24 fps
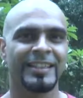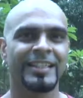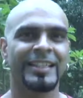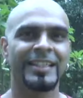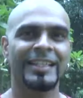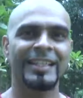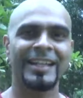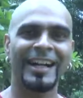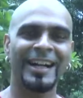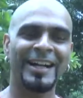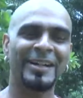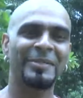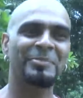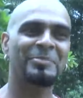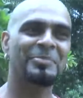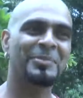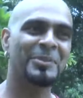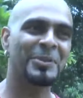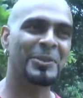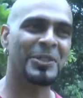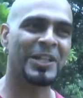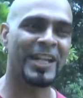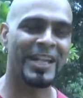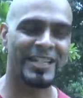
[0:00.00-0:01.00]
कि
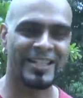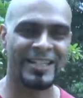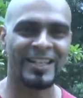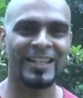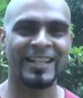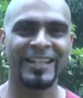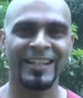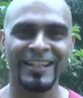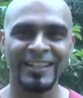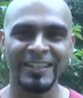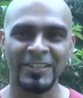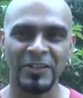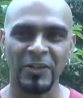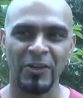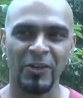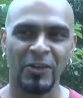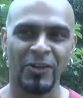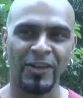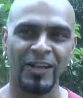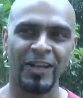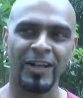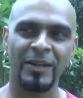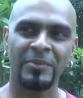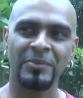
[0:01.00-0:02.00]
आपको कैसा लगा
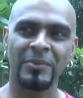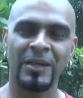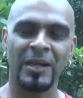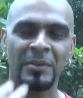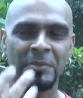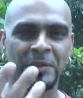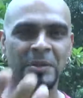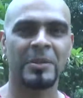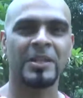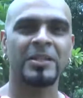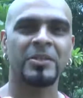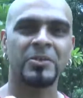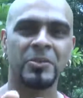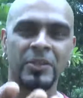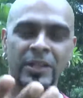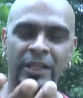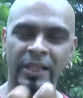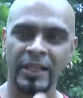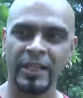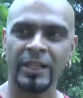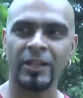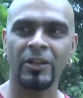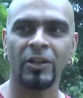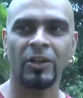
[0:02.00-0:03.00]
और हम आपकी बात
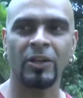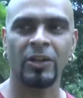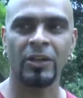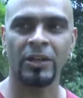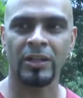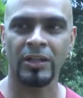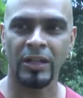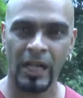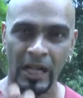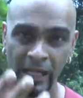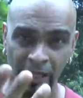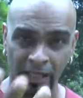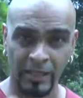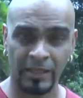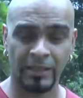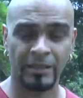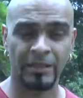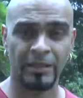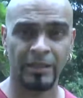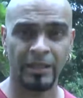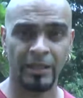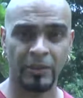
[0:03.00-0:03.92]
सुनेंगे और अगर